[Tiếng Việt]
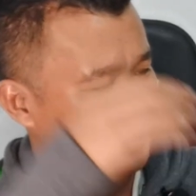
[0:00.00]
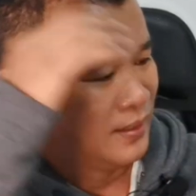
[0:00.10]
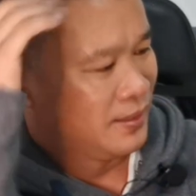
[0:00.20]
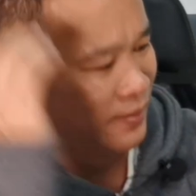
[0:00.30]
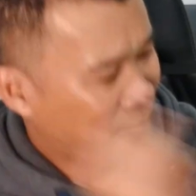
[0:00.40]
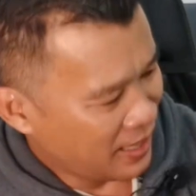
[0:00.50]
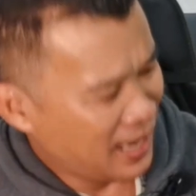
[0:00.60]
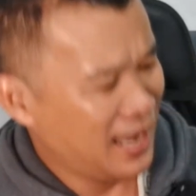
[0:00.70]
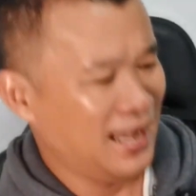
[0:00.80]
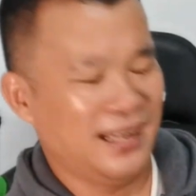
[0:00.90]

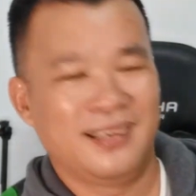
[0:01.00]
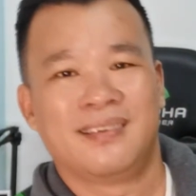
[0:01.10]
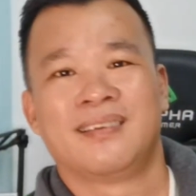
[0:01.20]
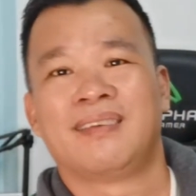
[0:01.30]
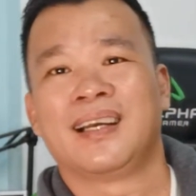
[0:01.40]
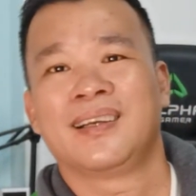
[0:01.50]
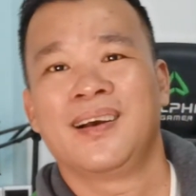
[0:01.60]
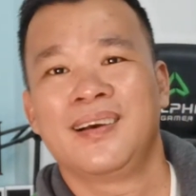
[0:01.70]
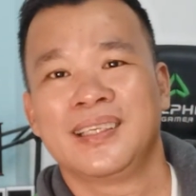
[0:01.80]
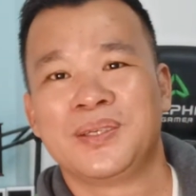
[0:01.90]
và phải có cái
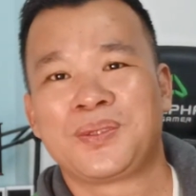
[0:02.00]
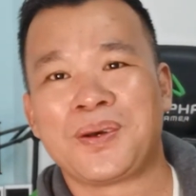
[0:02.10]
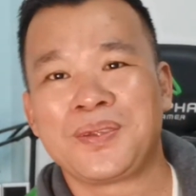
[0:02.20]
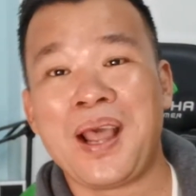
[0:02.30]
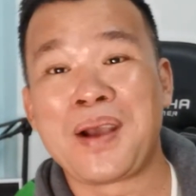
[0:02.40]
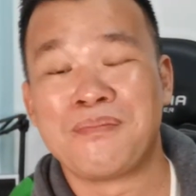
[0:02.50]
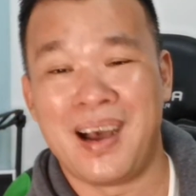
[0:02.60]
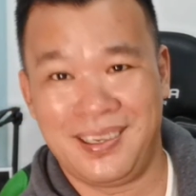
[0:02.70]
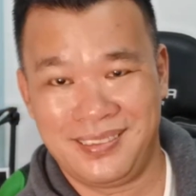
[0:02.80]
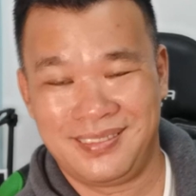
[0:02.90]
yếu tố thân mật
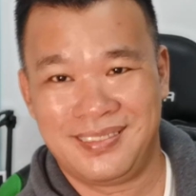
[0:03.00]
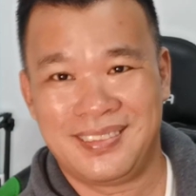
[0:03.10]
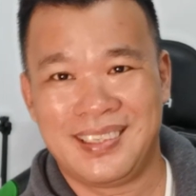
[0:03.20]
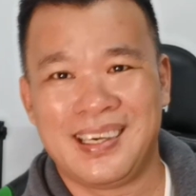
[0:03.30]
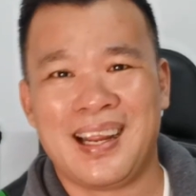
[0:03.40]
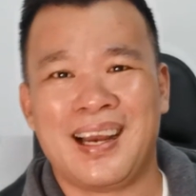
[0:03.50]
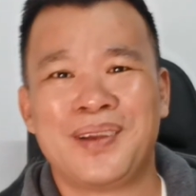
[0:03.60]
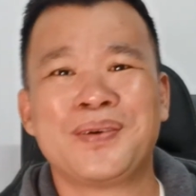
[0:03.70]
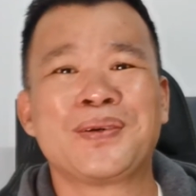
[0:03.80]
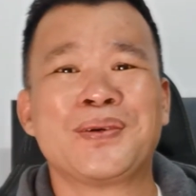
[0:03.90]
tức là luôn
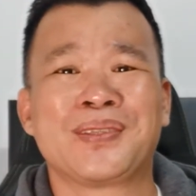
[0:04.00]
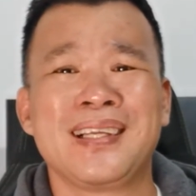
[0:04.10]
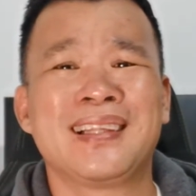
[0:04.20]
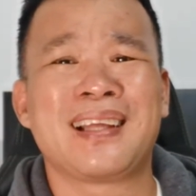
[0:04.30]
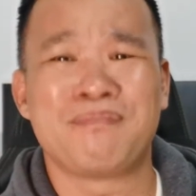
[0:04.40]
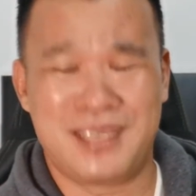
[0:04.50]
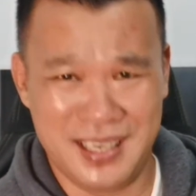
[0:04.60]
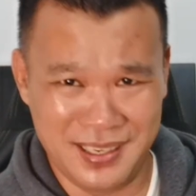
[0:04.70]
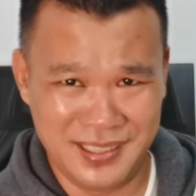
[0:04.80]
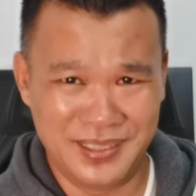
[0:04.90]
luôn thích tâm
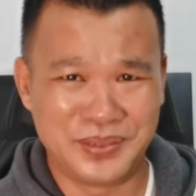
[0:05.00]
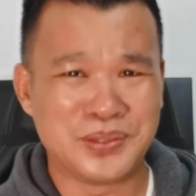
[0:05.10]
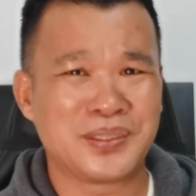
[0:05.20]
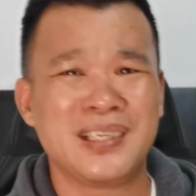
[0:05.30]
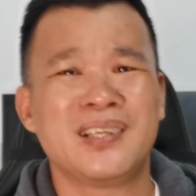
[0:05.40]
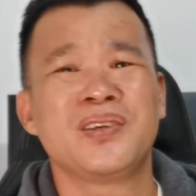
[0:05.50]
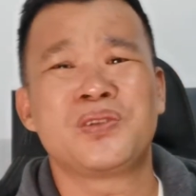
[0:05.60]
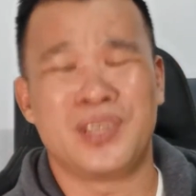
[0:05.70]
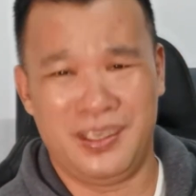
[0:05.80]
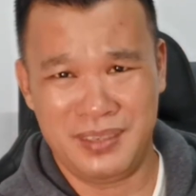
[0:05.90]
sự luôn luôn thích nói chuyện
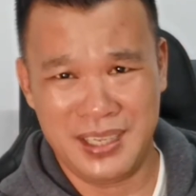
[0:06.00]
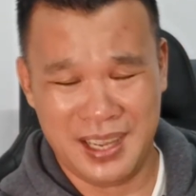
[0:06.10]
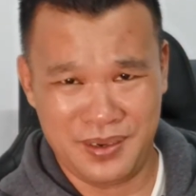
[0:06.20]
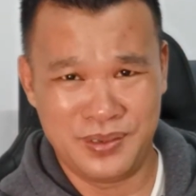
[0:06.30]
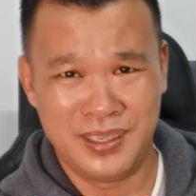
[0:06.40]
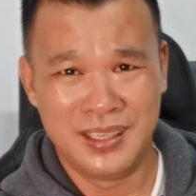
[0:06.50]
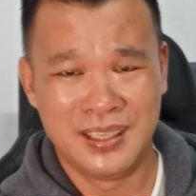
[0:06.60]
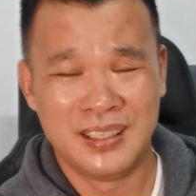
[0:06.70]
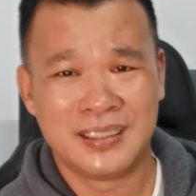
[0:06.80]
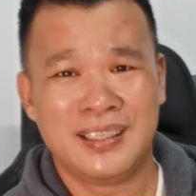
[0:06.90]
với nhau
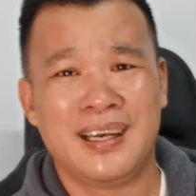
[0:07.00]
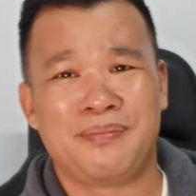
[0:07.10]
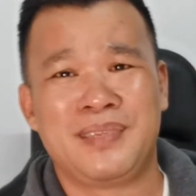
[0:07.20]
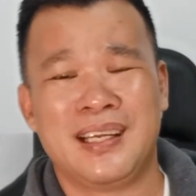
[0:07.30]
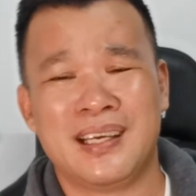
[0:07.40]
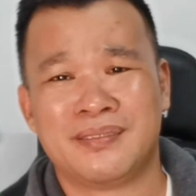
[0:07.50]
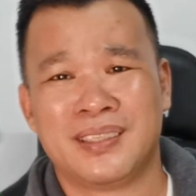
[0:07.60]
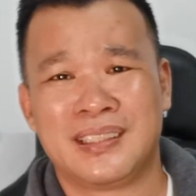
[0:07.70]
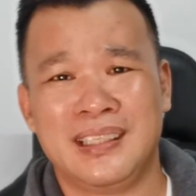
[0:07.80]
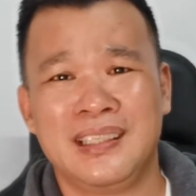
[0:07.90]
chứ lập gia đình mà
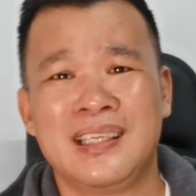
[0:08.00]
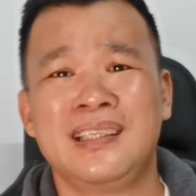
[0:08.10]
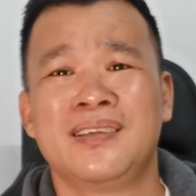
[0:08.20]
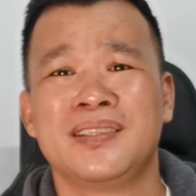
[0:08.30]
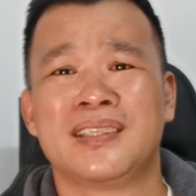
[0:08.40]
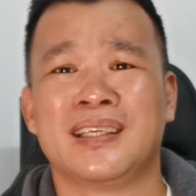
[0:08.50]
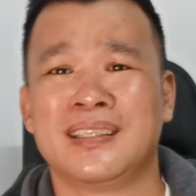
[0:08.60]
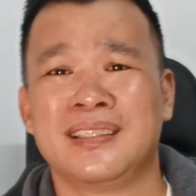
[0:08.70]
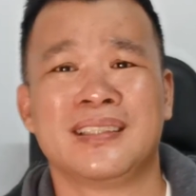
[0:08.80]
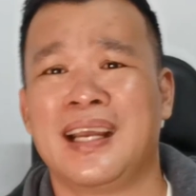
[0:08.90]
chỉ thích nói chuyện với người
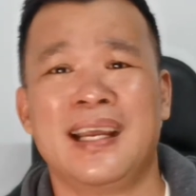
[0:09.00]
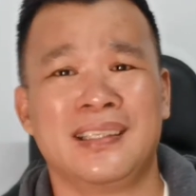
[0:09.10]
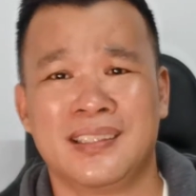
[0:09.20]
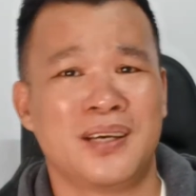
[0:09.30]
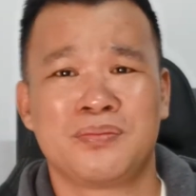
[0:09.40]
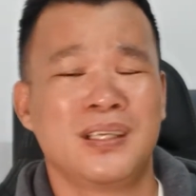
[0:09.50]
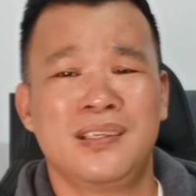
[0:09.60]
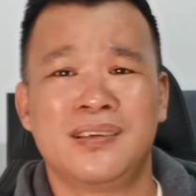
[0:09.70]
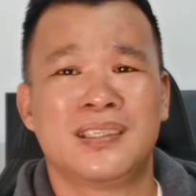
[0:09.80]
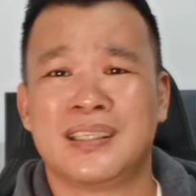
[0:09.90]
khác thôi không thích nói
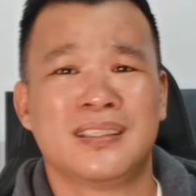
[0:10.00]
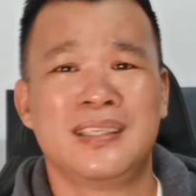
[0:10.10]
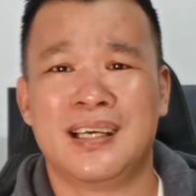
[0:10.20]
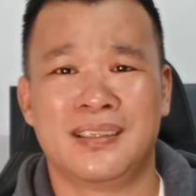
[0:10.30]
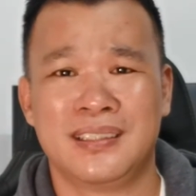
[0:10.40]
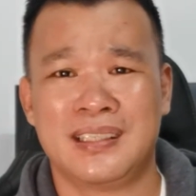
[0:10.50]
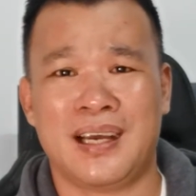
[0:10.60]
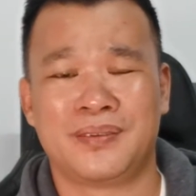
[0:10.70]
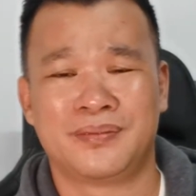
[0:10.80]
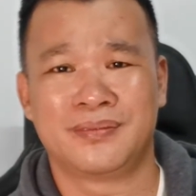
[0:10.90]
chuyện với vợ với chồng
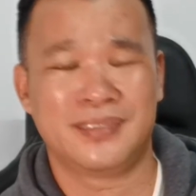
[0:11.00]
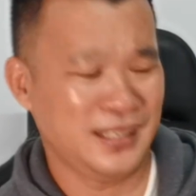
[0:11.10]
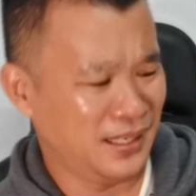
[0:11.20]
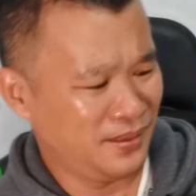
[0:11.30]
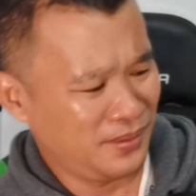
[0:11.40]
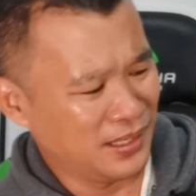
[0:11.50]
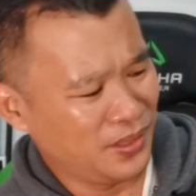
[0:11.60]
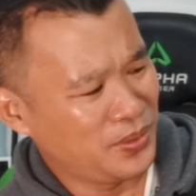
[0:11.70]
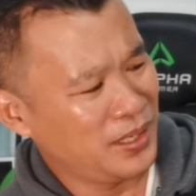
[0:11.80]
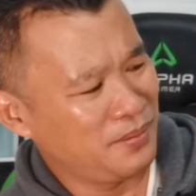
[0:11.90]
thì lúc này nó
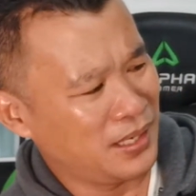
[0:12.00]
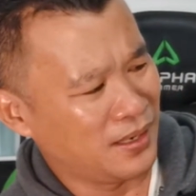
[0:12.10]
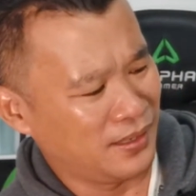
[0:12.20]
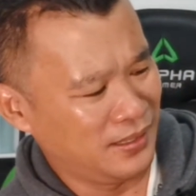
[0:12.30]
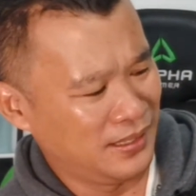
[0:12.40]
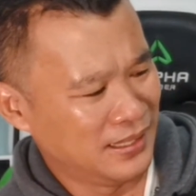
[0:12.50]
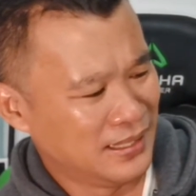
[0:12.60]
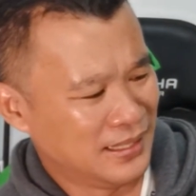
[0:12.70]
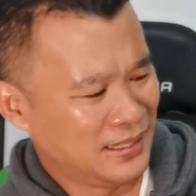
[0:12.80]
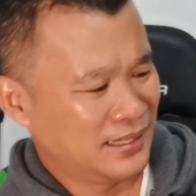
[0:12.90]
khuyết mất rồi
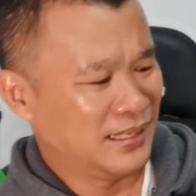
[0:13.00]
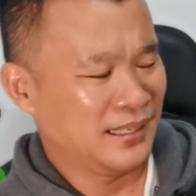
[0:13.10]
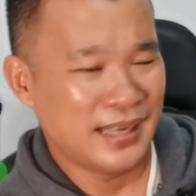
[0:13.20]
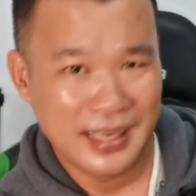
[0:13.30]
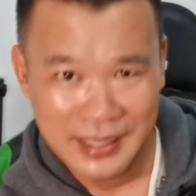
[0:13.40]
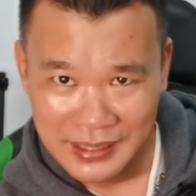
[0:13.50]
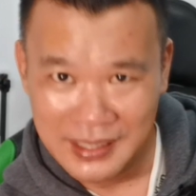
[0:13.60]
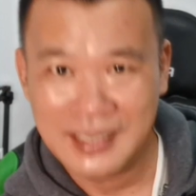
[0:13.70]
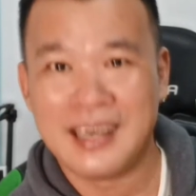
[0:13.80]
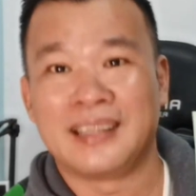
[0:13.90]
cho nên đấy tức
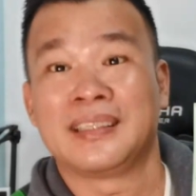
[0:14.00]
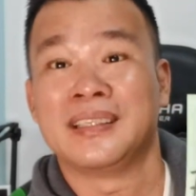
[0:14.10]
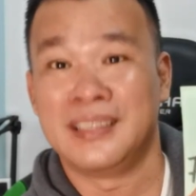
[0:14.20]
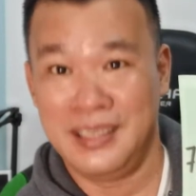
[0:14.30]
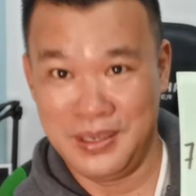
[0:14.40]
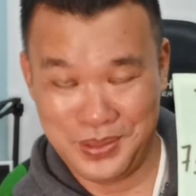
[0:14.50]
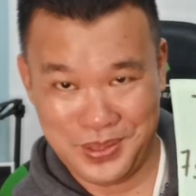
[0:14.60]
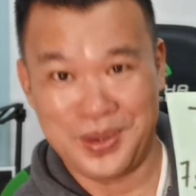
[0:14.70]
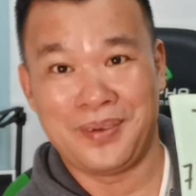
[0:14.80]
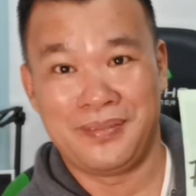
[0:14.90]
là tình yêu trọn
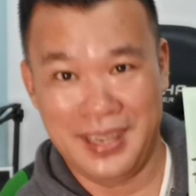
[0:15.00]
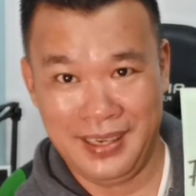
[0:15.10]
vẹn